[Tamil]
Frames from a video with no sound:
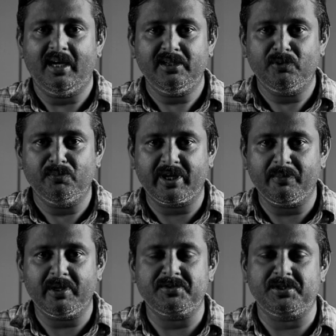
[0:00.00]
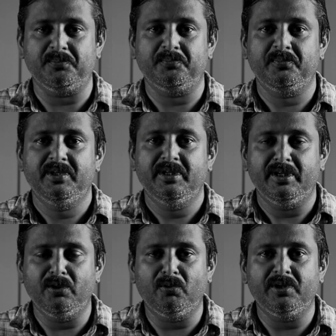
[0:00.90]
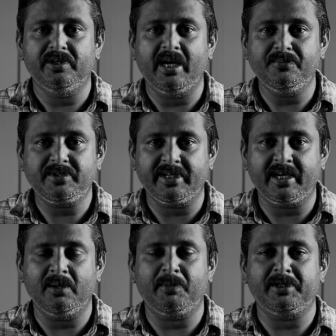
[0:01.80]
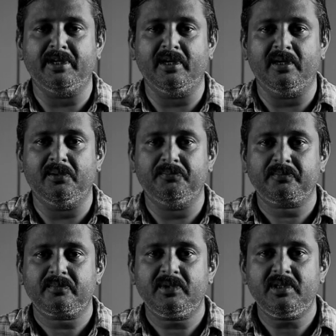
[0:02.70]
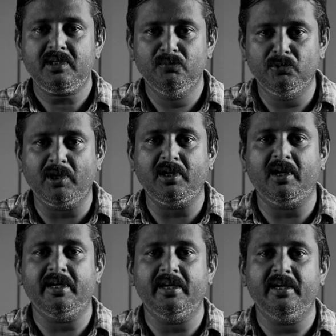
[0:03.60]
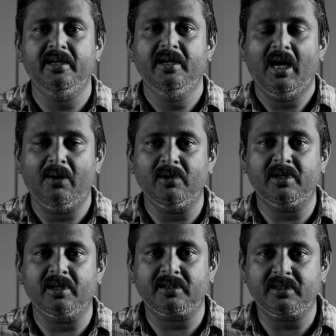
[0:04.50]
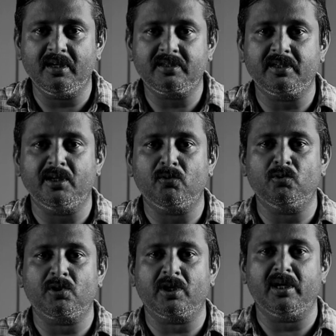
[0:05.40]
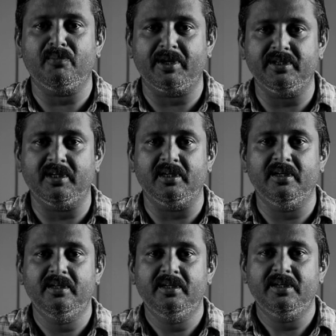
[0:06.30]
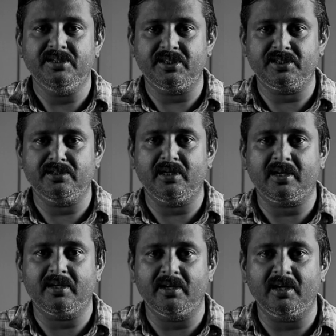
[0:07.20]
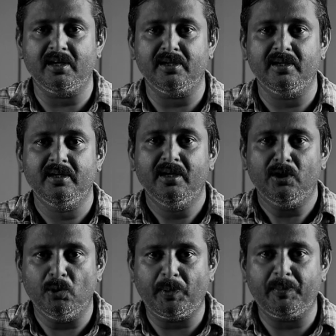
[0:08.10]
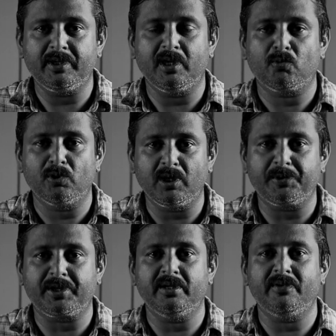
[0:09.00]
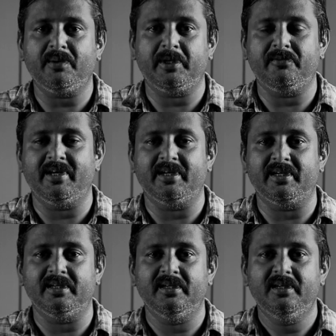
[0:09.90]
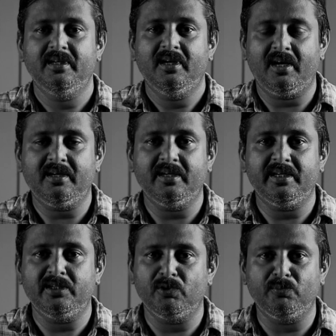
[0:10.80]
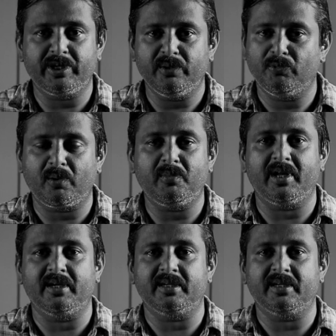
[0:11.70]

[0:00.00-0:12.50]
அது ஒரு முக்கியமான விஷயம் இன்னொன்று எய்ம்ஸ் அறிக்கையில் பார்த்திங்கன்னா முதல் நாளையே அவங்களுக்கு ரத்த அழுத்தத்தை கூட்டுறதுக்கான மருந்துகள் இன்ஜெக்ஷன் நாடட்ரினலின் டோப்பமின் இதெல்லாம் கொடுக்கப்பட்டிருக்குன்னு வேறு பதிவாயிருக்கு ஆக இது ஒரு முக்கிய முரண்பாடாக